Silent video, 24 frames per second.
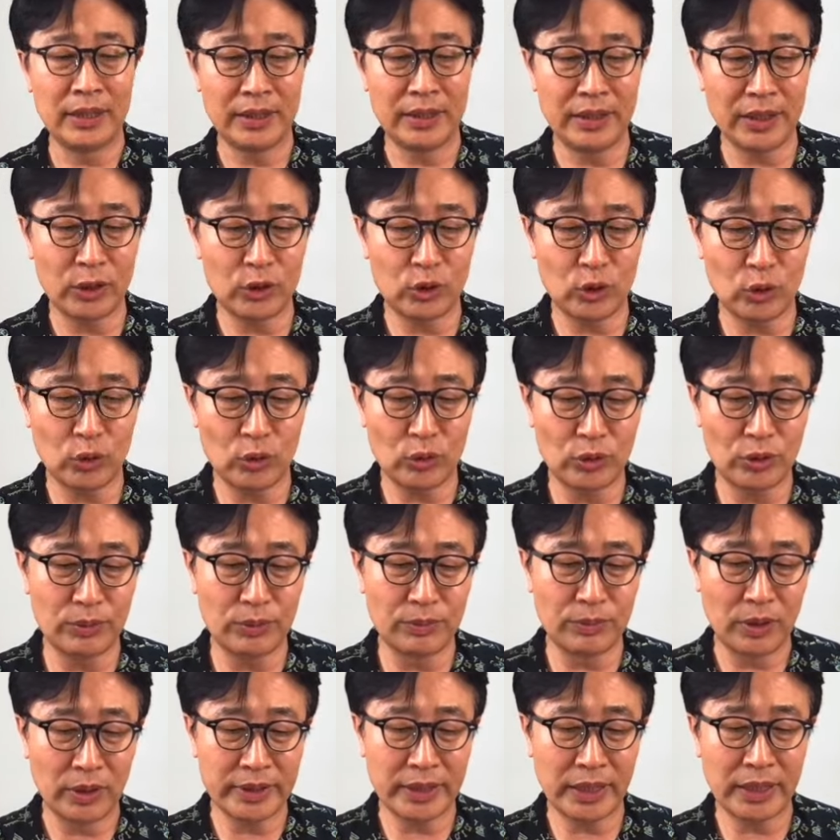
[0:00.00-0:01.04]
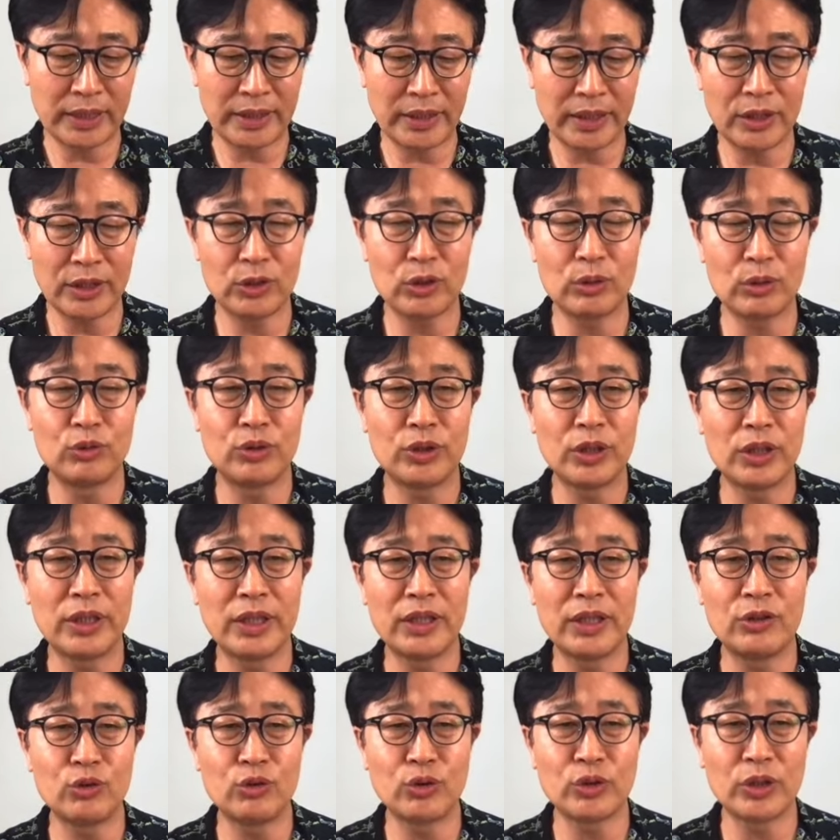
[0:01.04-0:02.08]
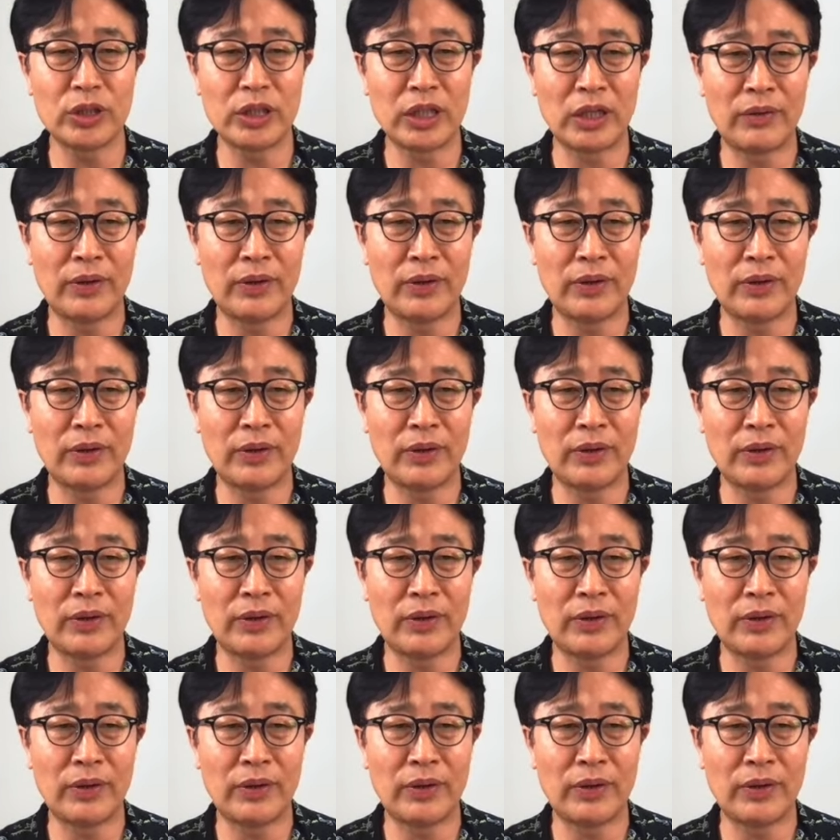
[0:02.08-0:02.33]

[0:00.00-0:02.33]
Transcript: 이렇게 조금 상당히 좀 우려되는 뉴스가